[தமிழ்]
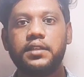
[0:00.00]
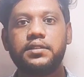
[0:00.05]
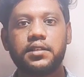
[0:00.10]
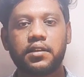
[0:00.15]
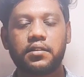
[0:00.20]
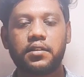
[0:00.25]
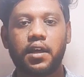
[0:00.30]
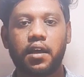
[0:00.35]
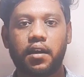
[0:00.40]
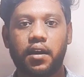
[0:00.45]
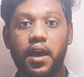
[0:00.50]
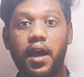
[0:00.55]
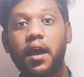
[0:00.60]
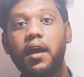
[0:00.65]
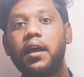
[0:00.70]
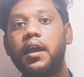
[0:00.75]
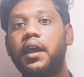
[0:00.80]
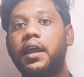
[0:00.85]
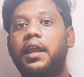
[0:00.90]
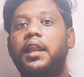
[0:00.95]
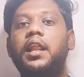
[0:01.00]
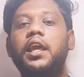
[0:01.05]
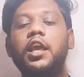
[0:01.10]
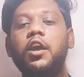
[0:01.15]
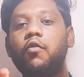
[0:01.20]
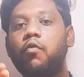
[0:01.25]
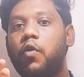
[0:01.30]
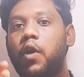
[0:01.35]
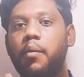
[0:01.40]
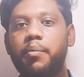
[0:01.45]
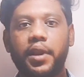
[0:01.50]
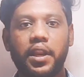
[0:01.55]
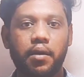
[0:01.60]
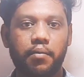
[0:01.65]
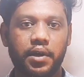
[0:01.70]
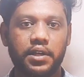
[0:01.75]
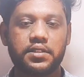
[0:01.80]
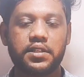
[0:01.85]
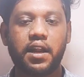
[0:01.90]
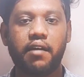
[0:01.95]
நினைச்சிருந்தாருன்னா இன்னைக்கு இவ்வளோ
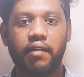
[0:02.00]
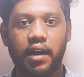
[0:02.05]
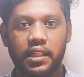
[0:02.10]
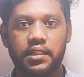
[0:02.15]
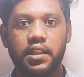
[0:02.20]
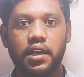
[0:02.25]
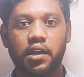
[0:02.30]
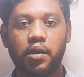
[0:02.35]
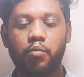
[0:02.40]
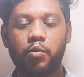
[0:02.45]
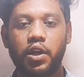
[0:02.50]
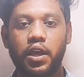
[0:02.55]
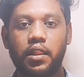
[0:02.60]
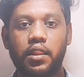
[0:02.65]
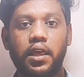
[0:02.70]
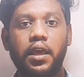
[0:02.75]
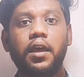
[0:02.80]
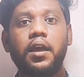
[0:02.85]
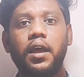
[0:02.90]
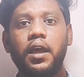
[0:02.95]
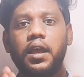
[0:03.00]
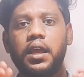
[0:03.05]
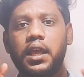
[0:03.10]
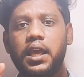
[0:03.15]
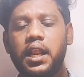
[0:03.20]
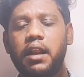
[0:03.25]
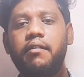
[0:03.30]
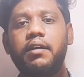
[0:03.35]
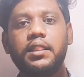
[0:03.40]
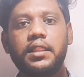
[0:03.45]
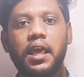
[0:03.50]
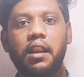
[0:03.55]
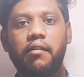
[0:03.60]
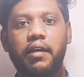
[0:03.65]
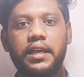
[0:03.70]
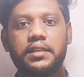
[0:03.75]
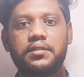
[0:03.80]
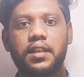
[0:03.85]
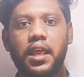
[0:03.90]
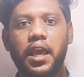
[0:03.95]
பெரிய மனுஷனா வளர்ந்துருக்க முடியாது இருபத்தேழு
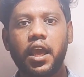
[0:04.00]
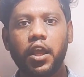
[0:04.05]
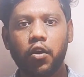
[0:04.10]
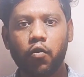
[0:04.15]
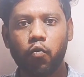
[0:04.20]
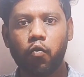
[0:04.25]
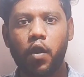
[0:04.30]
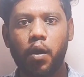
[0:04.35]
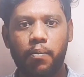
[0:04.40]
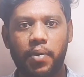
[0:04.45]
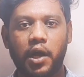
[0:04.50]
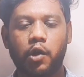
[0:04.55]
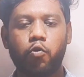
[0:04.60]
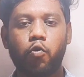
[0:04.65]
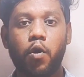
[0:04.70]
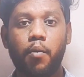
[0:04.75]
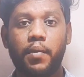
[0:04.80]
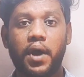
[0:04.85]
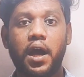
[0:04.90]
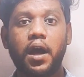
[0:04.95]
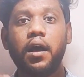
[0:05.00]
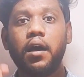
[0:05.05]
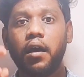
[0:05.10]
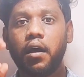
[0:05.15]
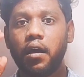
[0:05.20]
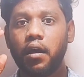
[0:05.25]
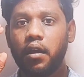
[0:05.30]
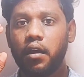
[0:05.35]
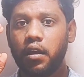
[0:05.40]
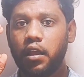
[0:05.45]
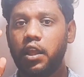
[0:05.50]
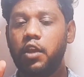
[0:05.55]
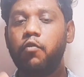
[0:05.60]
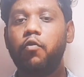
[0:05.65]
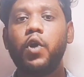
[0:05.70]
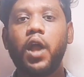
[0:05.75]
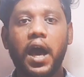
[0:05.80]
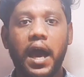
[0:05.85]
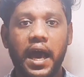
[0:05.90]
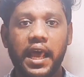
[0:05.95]
வயசுலயே இவ்வளோ பக்குவமா
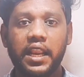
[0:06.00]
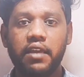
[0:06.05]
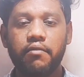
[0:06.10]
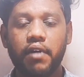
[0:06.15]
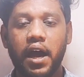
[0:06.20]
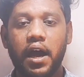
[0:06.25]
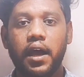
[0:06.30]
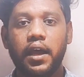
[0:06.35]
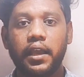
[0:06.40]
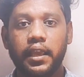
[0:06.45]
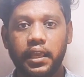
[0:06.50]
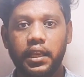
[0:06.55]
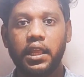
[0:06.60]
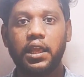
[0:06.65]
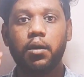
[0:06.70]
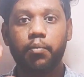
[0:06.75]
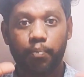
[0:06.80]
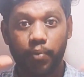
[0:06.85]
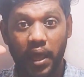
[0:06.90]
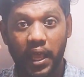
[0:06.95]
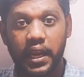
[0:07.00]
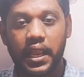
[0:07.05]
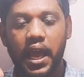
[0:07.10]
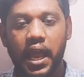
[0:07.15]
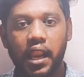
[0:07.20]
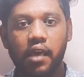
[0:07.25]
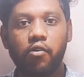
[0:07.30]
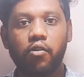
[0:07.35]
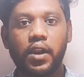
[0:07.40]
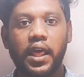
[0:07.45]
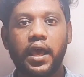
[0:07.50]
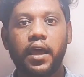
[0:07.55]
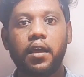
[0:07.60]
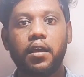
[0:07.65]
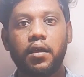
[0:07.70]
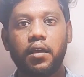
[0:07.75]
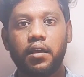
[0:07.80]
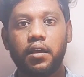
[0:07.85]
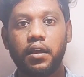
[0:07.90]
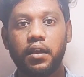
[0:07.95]
இவ்வளோ அறிவா இன்னைக்கு பெரிய அளவுல
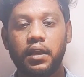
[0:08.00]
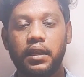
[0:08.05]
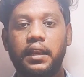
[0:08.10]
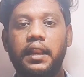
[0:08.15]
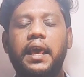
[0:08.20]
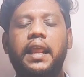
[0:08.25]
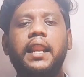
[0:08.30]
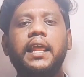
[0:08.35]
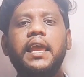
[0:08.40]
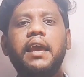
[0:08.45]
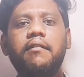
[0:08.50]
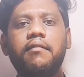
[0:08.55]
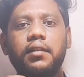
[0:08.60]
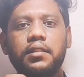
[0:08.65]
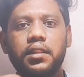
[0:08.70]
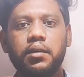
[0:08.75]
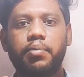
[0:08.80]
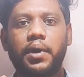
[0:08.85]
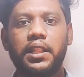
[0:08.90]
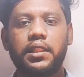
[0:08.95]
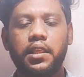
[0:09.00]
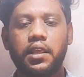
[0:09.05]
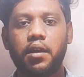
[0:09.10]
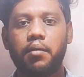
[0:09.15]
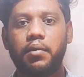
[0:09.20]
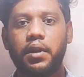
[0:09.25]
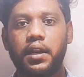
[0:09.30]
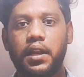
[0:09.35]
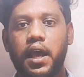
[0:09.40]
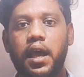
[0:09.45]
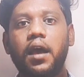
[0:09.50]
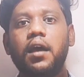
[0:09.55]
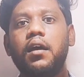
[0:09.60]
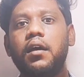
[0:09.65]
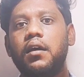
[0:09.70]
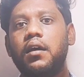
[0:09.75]
நிறைய வந்து பாத்தீங்க அப்படின்னா